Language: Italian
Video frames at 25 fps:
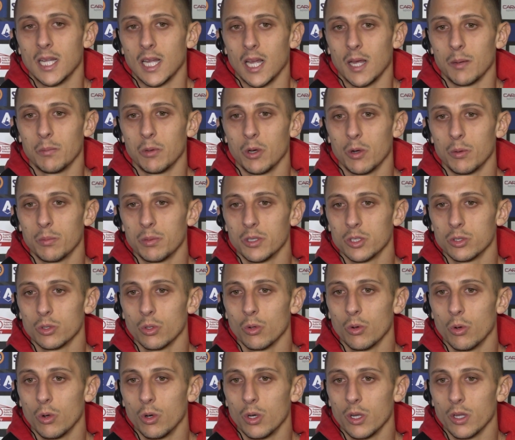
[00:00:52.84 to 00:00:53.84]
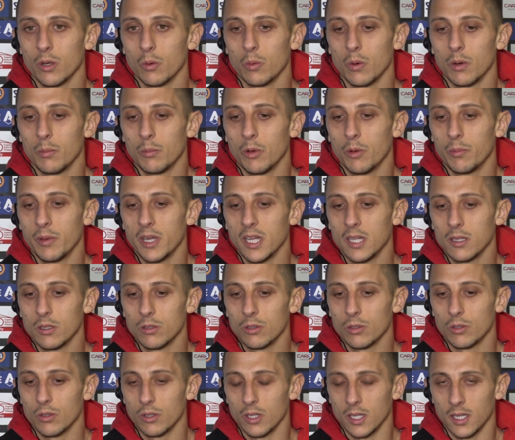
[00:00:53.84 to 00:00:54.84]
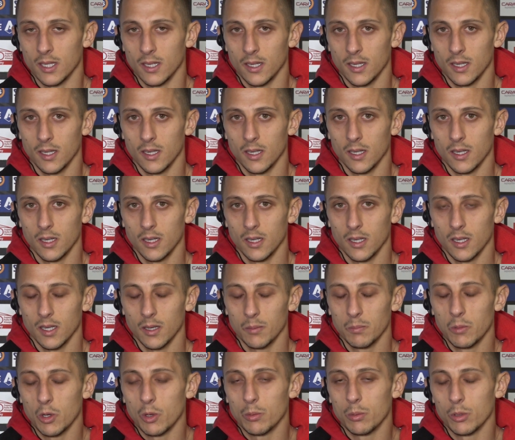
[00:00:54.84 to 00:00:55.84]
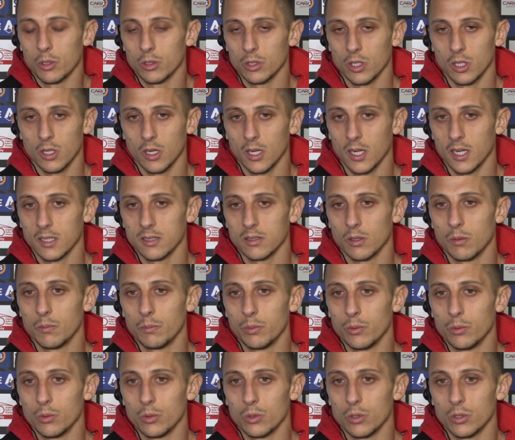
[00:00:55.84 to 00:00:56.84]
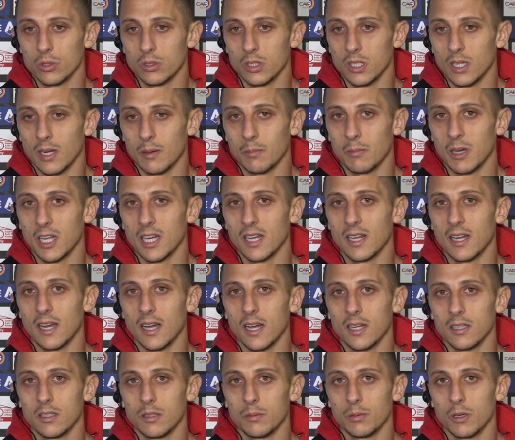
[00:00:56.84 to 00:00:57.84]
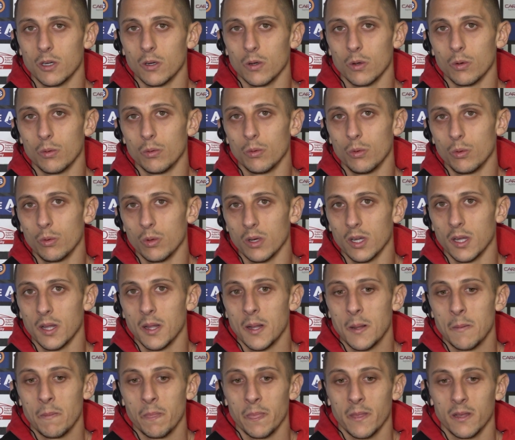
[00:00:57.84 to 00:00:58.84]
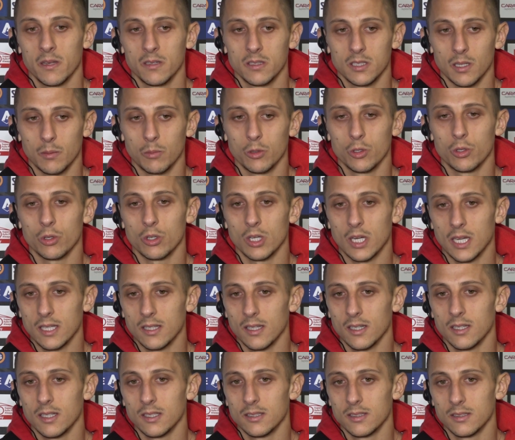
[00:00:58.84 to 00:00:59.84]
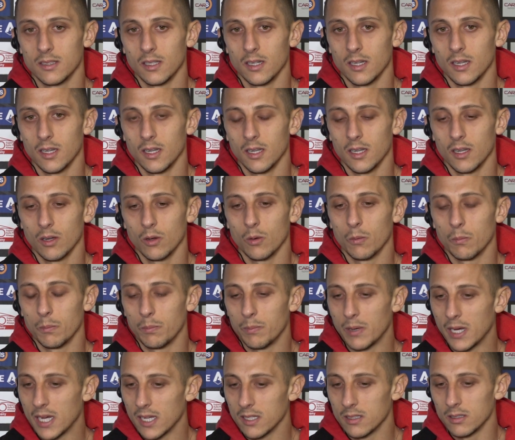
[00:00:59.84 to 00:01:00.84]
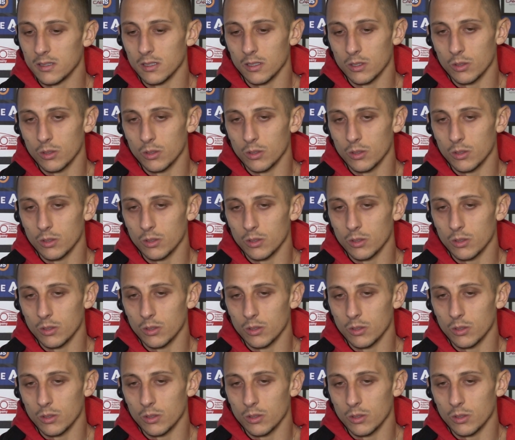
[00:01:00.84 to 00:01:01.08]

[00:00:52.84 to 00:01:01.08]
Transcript: abbiamo preso gol in quel momento e abbiamo portato a casa un punto, sì rammaricati però comunque siamo tornati ad essere compatti,